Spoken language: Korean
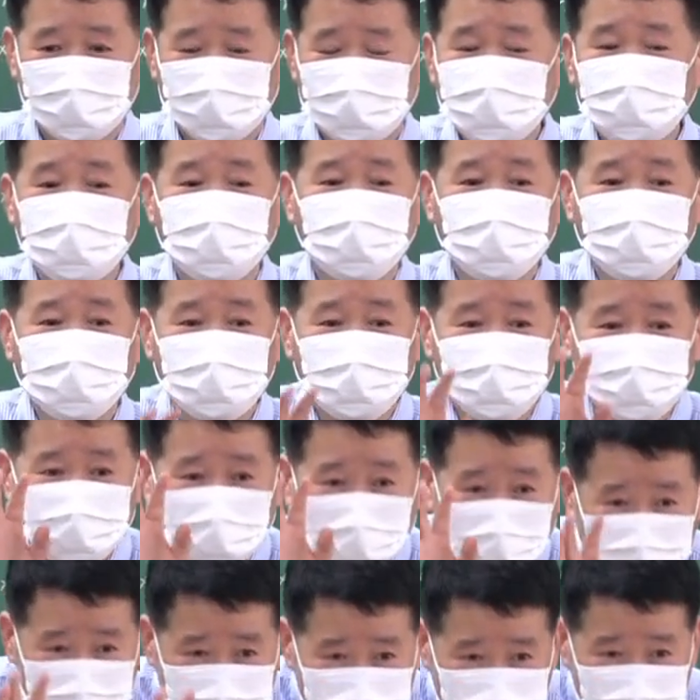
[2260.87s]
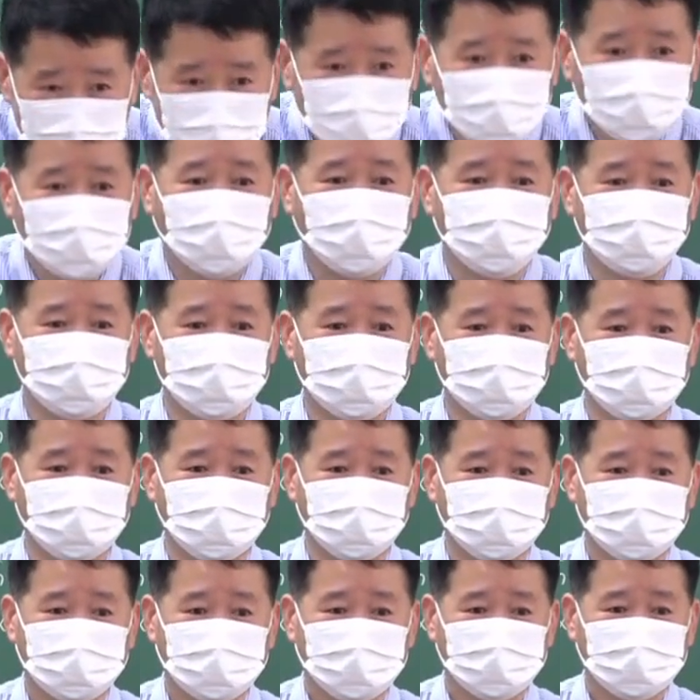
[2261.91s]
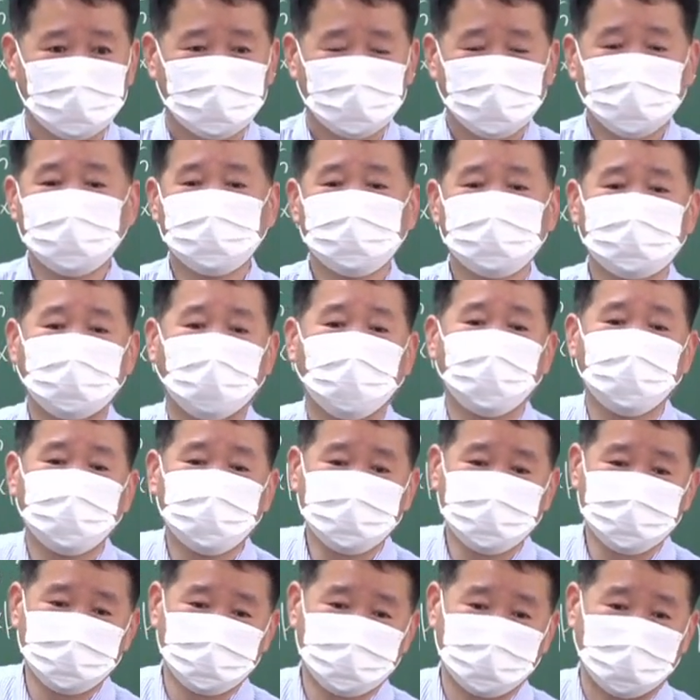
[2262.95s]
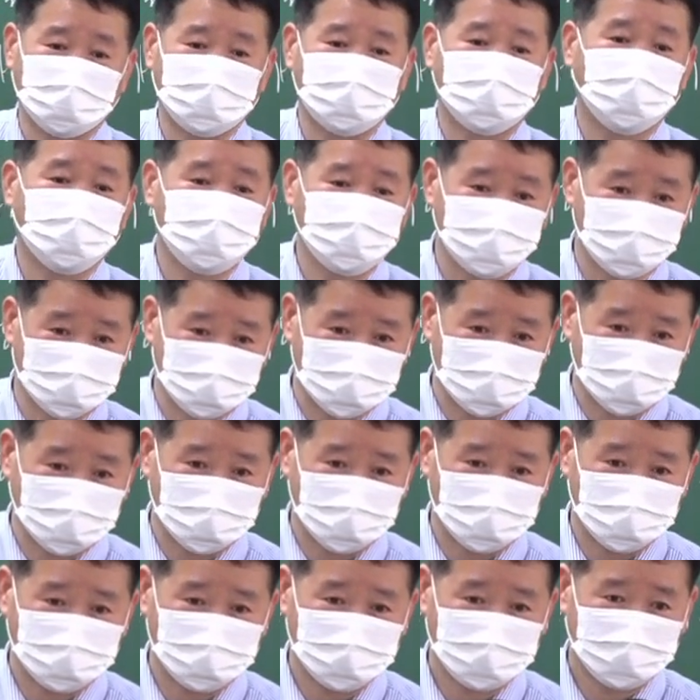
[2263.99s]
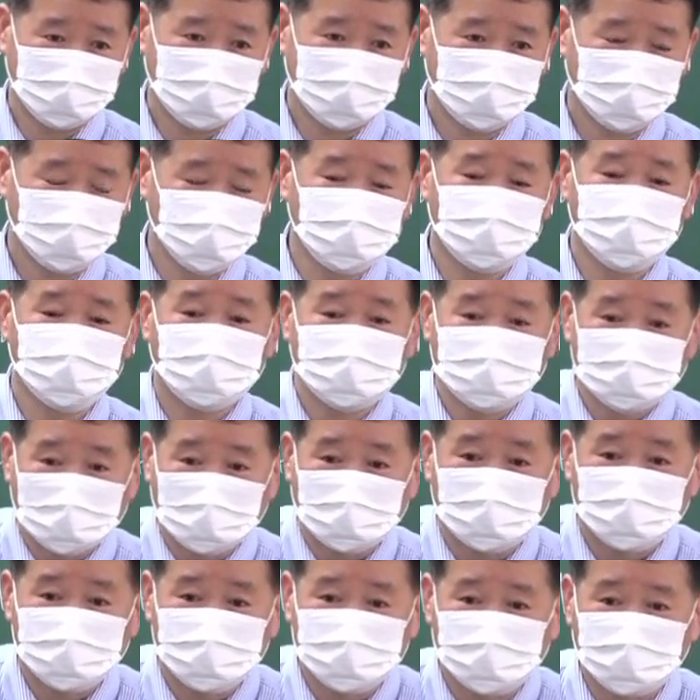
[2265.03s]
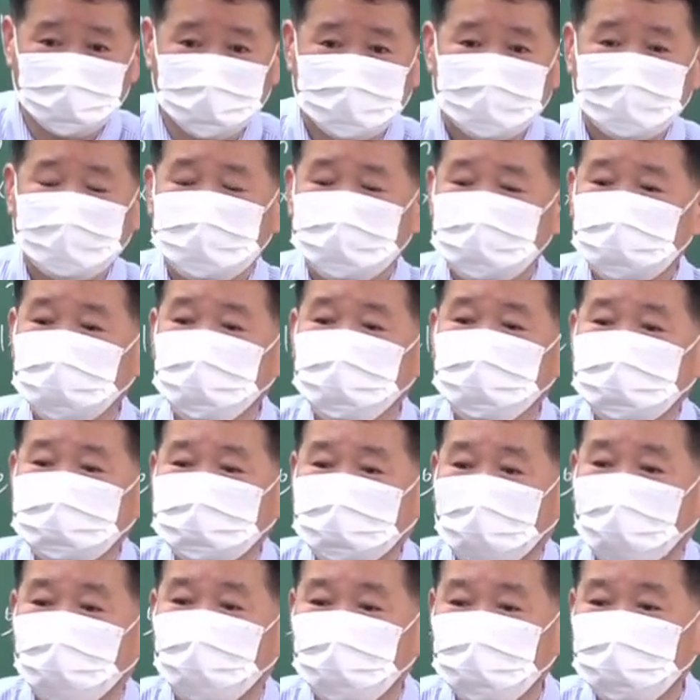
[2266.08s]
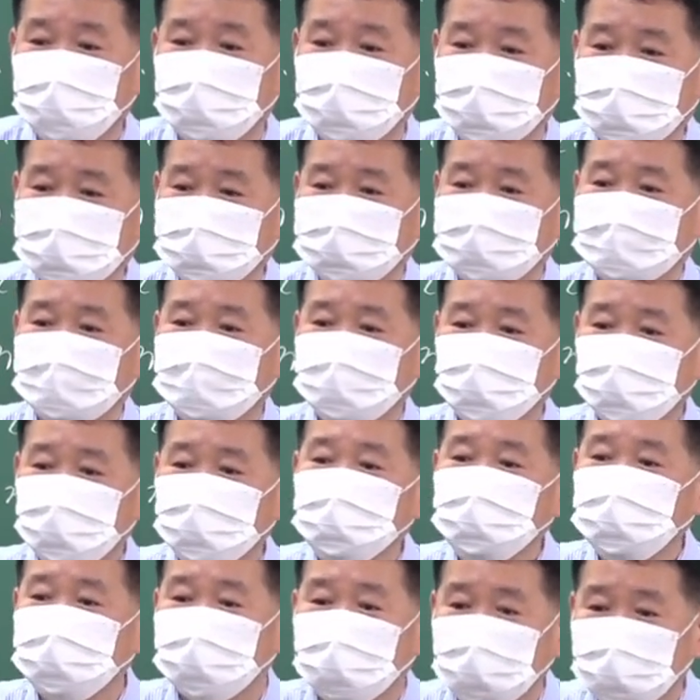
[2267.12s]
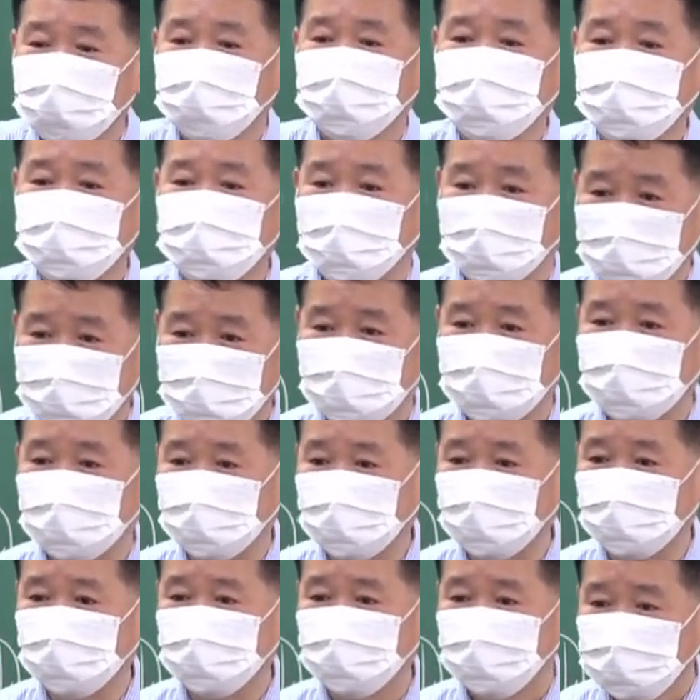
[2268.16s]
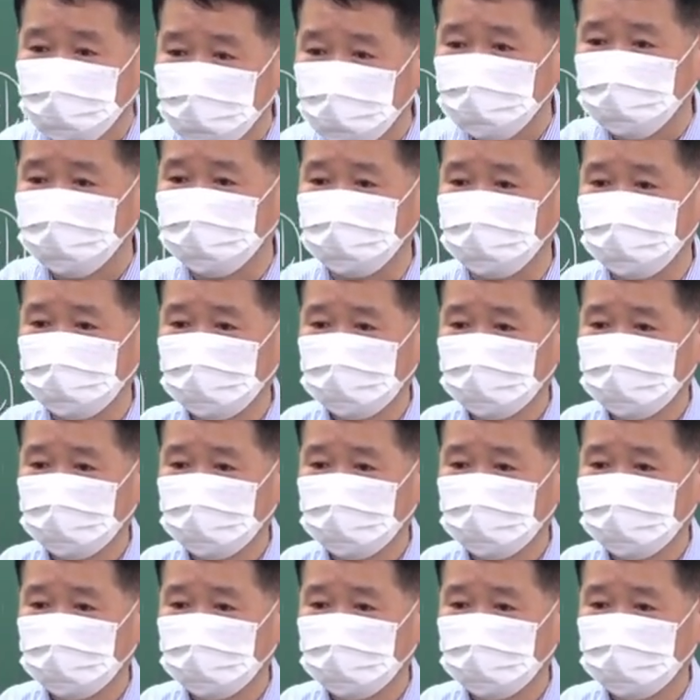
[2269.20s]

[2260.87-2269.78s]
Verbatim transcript: 지역구는 반드시 시험에 나오니까. 얘는 나올 수도 있고 안 나올 수도 있잖아요. 무슨 말인지 알겠어요? 시험에 나온 걸 24개만 맞춰라고, 무조건.